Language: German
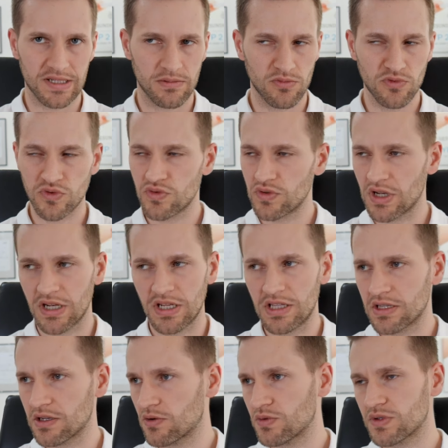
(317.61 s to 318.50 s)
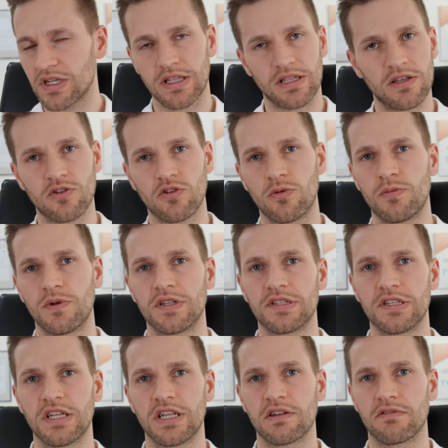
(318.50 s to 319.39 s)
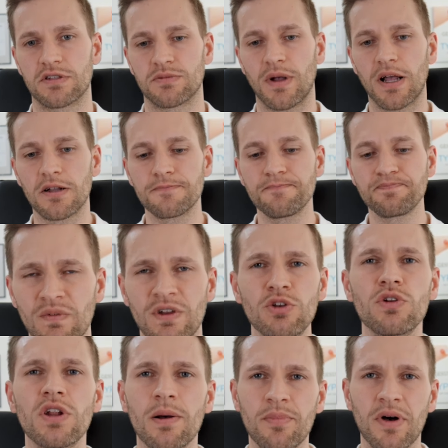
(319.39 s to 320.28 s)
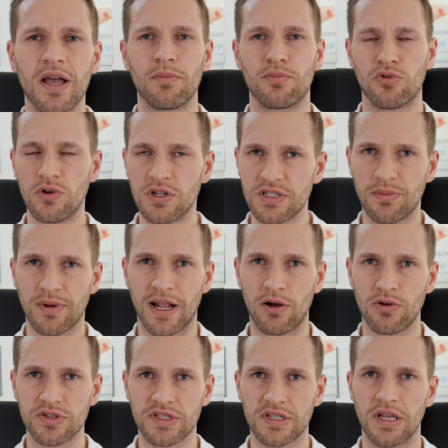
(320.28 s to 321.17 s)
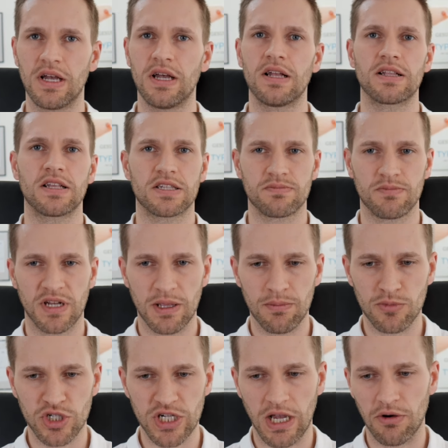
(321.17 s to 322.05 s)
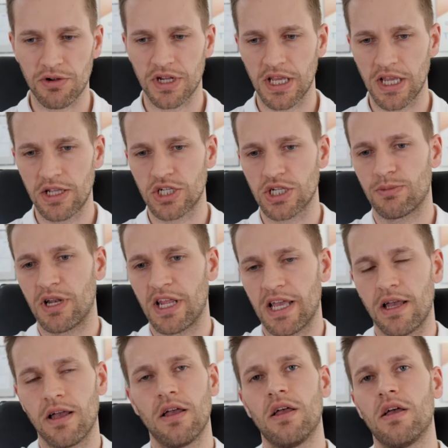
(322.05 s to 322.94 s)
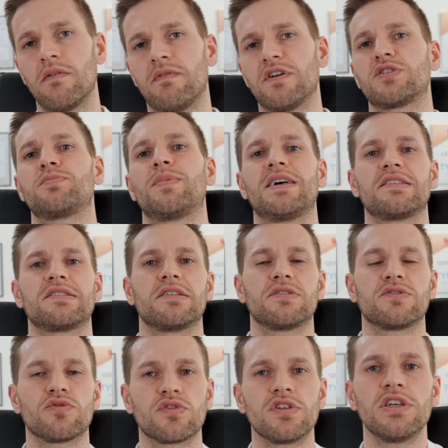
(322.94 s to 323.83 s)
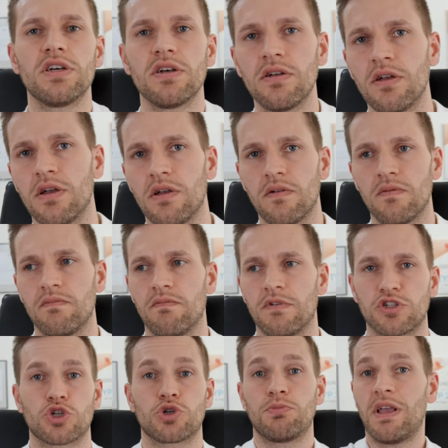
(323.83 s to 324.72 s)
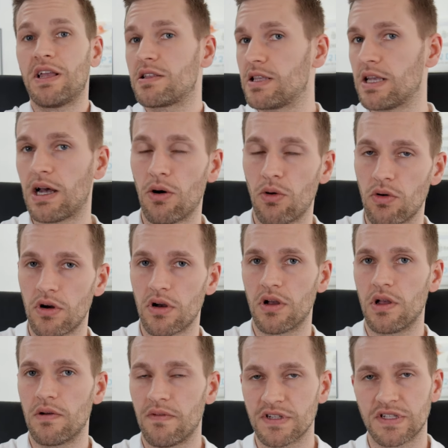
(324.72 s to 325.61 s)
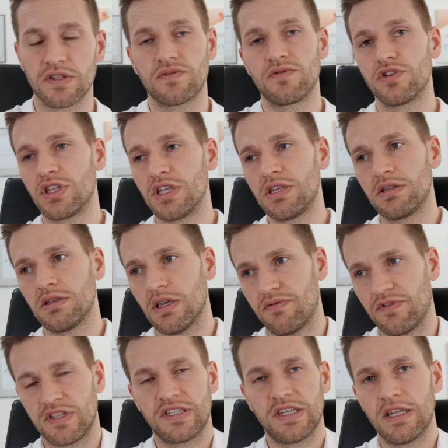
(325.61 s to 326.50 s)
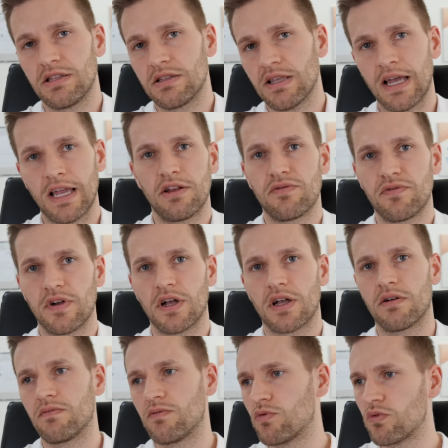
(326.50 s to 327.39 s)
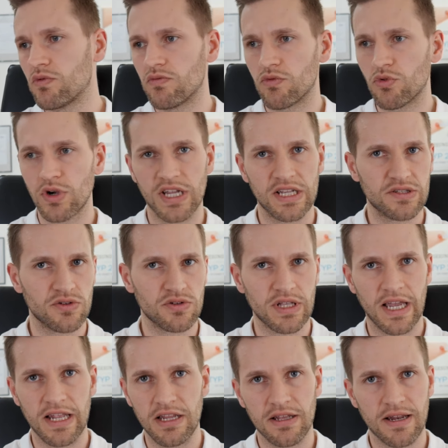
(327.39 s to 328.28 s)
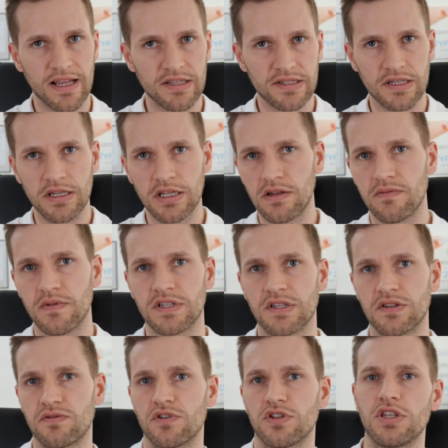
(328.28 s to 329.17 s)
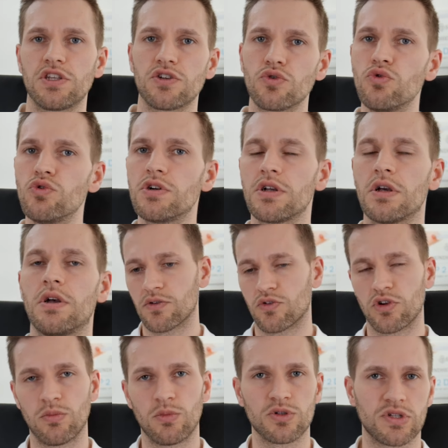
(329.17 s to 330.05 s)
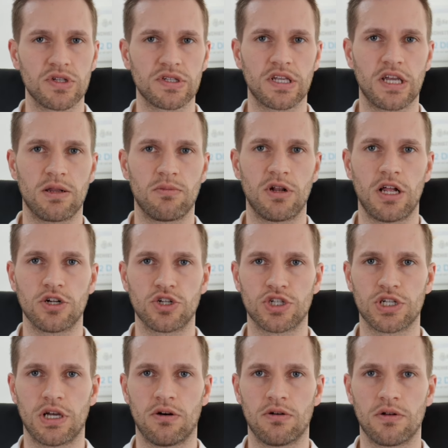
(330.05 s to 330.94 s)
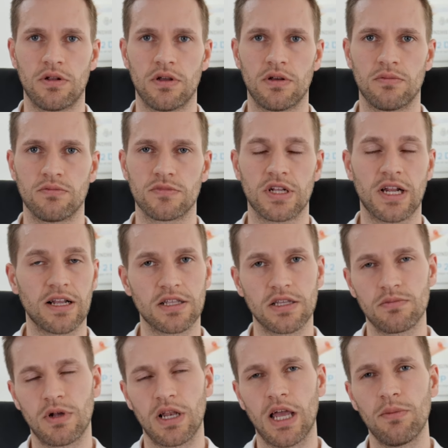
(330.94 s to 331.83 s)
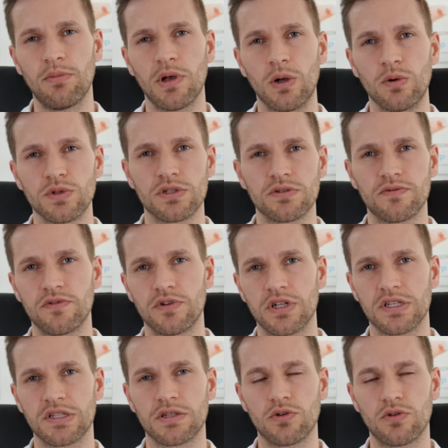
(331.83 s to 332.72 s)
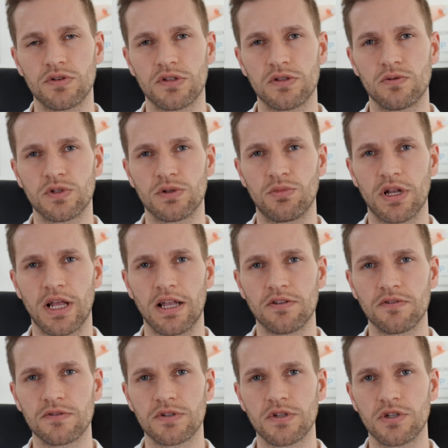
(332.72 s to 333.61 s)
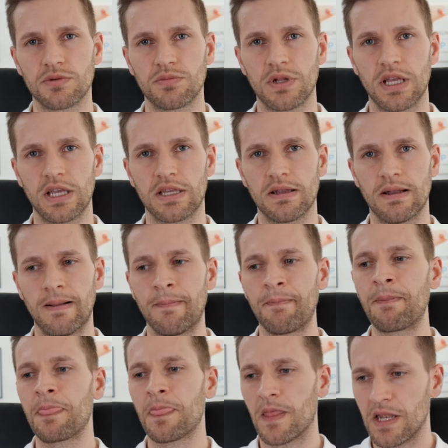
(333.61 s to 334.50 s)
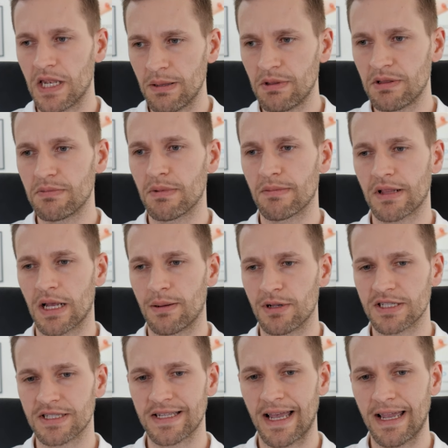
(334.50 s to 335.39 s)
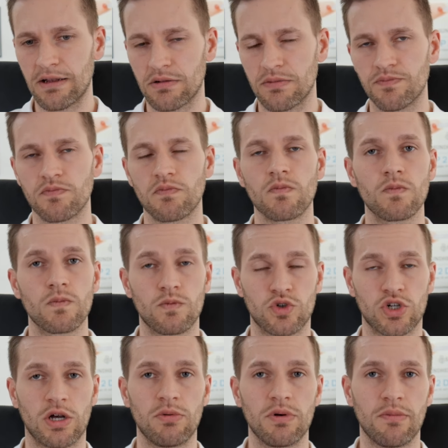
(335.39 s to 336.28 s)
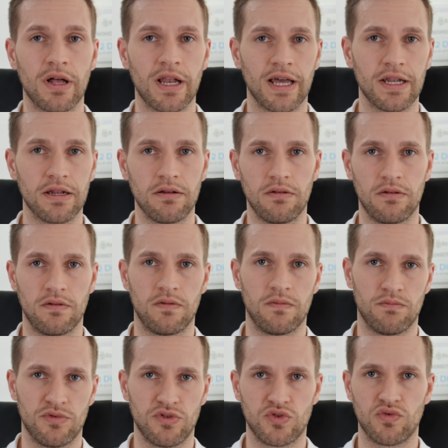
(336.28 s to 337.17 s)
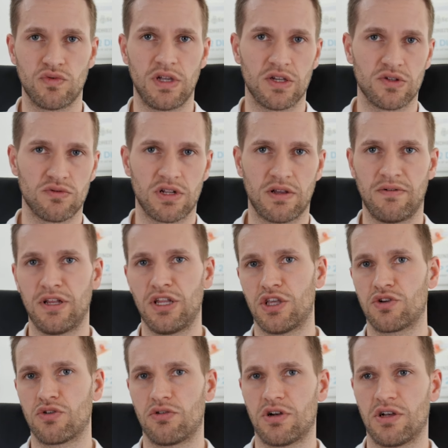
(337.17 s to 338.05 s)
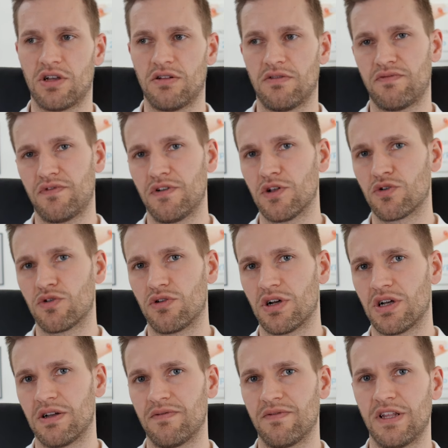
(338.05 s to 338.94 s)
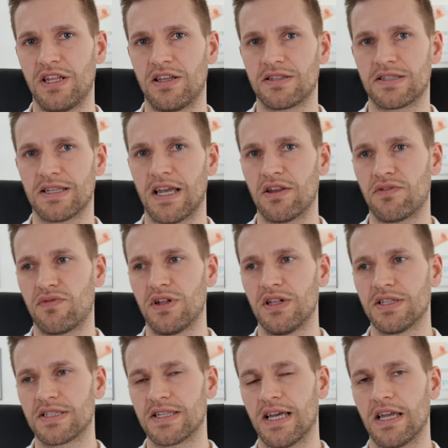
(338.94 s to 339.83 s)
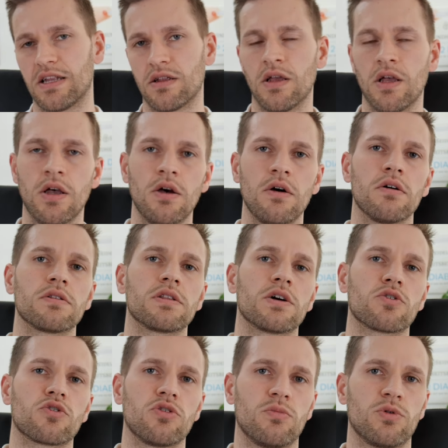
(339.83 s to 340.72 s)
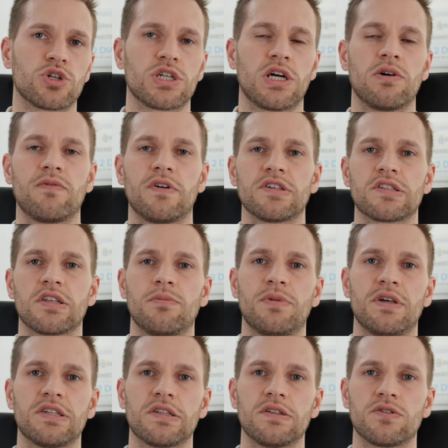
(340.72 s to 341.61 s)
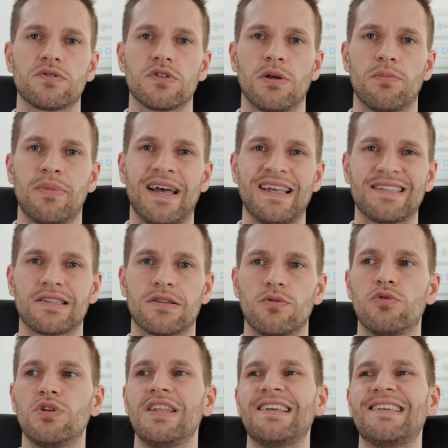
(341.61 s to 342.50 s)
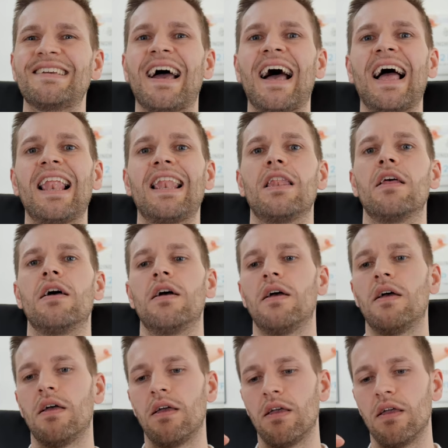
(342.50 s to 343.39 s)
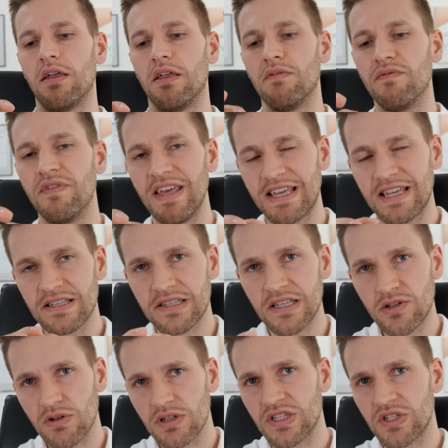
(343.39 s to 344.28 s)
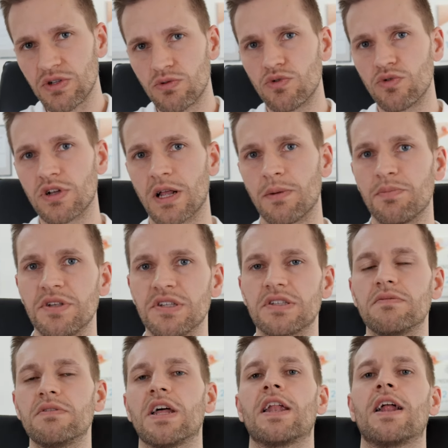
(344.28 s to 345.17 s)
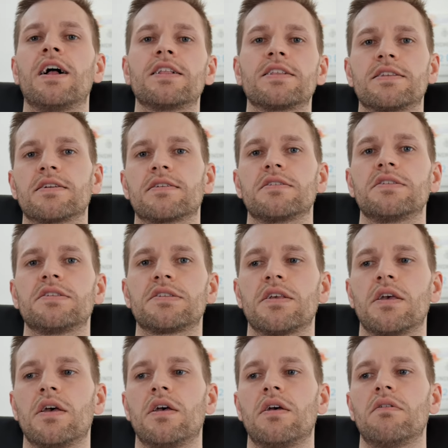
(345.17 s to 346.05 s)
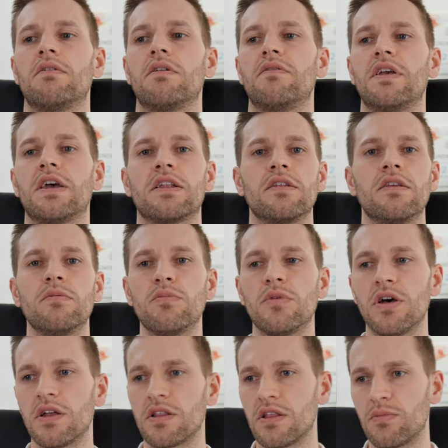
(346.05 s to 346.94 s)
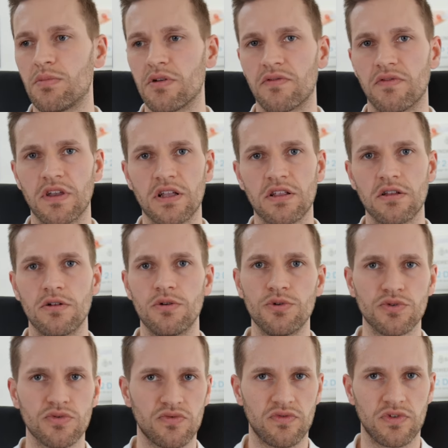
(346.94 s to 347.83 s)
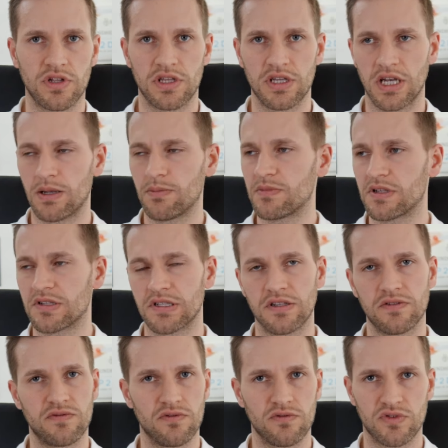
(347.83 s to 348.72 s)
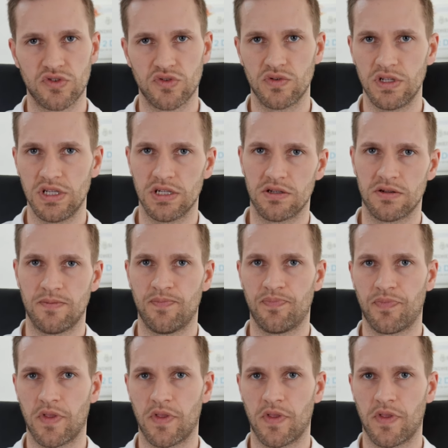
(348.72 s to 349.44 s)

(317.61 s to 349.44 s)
Dann musst du da nicht großartig kompliziert irgendwas machen. Wenn du da ein paar Impulse brauchst, dass man eben schaut, hey, schau mal her, was passt denn zu dir? Was schmeckt dir auch? Was ist für dich effizient, einfach? Wo, wo geht so deine Reise hin? Was ist für dich gut? Dann können wir uns das gerne mal anschauen. Ähm, trag dich mal ein bei uns für das kostenlose Beratungsgespräch. Dann nehme ich mir da mal Zeit. Schau mir mal an, bist du eher so der Wenigkocher, Kocher, wenig Zeit, viel Zeit und dann können wir schauen, was da am besten zu dir passt. Und egal, in welcher Situation du gerade bist, wie dein Alltag ist, wir werden immer die perfekte Lösung für dich haben, dass das funktioniert.